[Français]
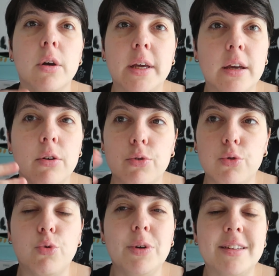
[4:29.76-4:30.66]
et euh,
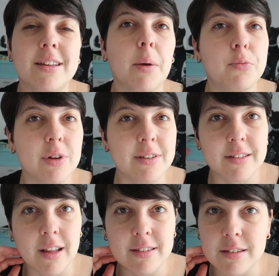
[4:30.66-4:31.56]
du coup ils adaptent les
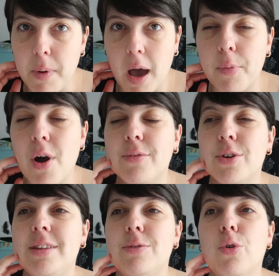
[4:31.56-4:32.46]
exercices par rapport à
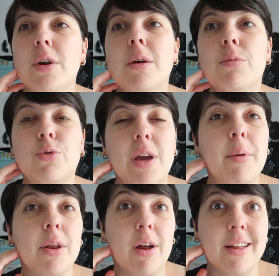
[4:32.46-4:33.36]
votre niveau. En tout cas
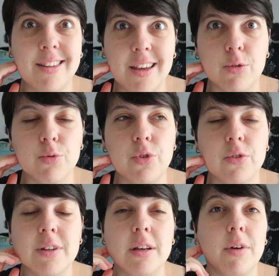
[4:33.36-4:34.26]
maintenant elle est très
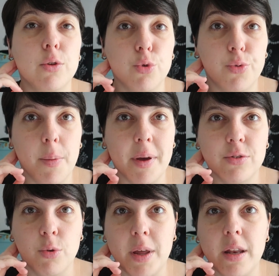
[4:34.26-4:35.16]
contente, elle y va deux fois par
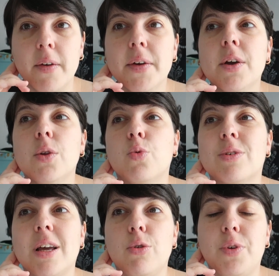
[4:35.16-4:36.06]
semaine
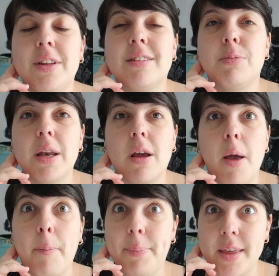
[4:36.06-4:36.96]
donc ça lui fait des semaines quand
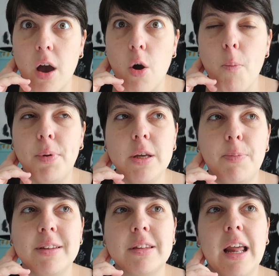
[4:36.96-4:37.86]
même bien remplies
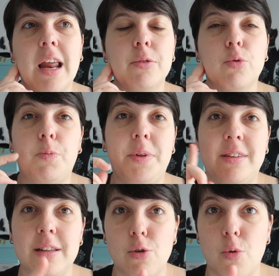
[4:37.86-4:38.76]
parce qu'elle a donc
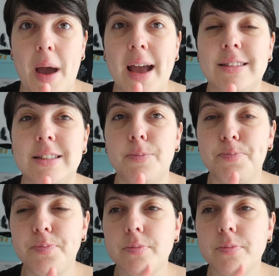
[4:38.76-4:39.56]
piscine le mardi,